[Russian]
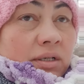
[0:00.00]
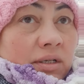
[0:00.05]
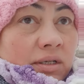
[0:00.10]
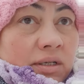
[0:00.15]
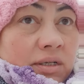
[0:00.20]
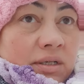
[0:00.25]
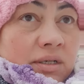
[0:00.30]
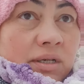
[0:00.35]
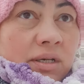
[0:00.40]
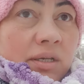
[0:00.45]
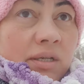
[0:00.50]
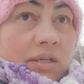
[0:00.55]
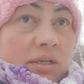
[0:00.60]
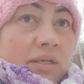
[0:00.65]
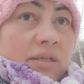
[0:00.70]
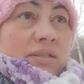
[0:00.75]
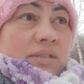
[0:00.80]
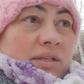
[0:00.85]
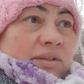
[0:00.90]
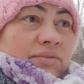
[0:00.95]
И
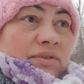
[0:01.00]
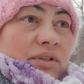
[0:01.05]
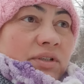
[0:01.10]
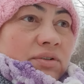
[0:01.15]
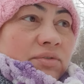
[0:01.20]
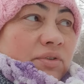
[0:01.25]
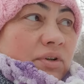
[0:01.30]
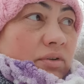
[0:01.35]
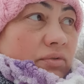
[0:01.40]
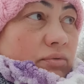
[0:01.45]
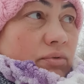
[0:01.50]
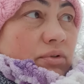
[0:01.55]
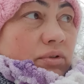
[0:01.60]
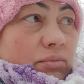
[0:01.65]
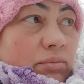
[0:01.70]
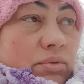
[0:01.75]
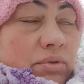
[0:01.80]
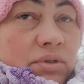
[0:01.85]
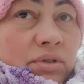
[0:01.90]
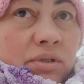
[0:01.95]
завидев
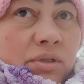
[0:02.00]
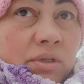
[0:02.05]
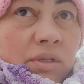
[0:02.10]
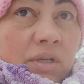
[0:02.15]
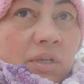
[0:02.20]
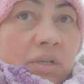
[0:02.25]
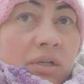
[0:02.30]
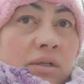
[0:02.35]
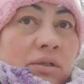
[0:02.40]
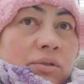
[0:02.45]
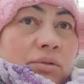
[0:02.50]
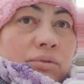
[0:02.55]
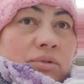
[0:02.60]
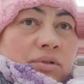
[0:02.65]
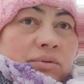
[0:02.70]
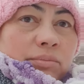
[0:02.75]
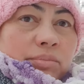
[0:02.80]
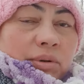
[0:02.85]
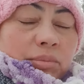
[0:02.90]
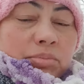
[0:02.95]
кого-нибудь, кто
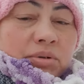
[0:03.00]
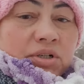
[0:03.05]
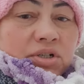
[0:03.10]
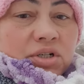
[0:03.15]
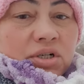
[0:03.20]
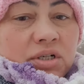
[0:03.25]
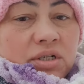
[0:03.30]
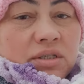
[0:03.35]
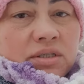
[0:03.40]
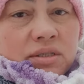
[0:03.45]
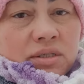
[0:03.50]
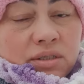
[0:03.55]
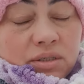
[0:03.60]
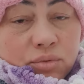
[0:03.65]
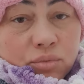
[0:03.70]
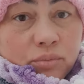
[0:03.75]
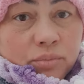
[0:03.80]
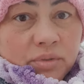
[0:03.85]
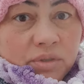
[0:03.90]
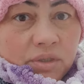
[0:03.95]
к ним приближается,
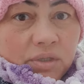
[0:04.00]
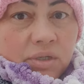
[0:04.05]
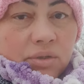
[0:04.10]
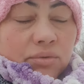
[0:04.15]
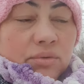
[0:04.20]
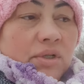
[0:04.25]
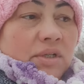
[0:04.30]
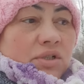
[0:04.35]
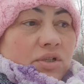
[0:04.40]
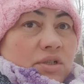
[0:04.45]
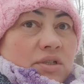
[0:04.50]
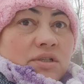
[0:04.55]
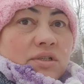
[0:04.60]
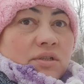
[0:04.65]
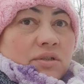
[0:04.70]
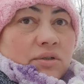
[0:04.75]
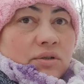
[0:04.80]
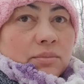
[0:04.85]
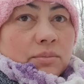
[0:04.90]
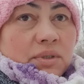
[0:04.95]
они убегают. Так же
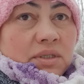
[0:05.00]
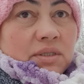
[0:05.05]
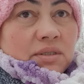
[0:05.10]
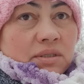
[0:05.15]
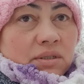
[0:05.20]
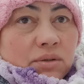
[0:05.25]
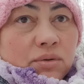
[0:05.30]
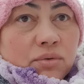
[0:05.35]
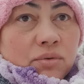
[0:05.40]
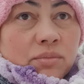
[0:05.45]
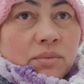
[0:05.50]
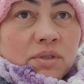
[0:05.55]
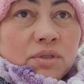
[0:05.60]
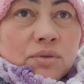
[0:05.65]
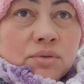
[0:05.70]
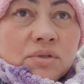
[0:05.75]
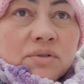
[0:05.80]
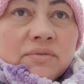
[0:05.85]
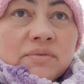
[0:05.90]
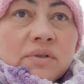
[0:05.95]
делает моя
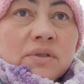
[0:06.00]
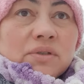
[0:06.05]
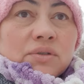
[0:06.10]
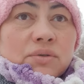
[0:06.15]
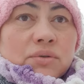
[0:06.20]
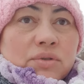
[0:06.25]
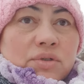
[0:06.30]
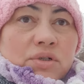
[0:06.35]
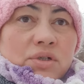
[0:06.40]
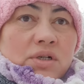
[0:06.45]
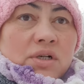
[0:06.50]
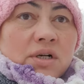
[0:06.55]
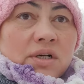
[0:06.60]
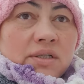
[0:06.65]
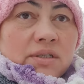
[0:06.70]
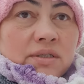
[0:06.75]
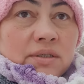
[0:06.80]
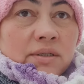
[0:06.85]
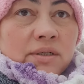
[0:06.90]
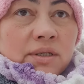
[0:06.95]
знакомая, тоже волонтерша
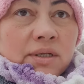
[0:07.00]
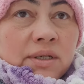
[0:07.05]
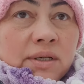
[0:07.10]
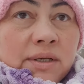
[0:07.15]
Катя.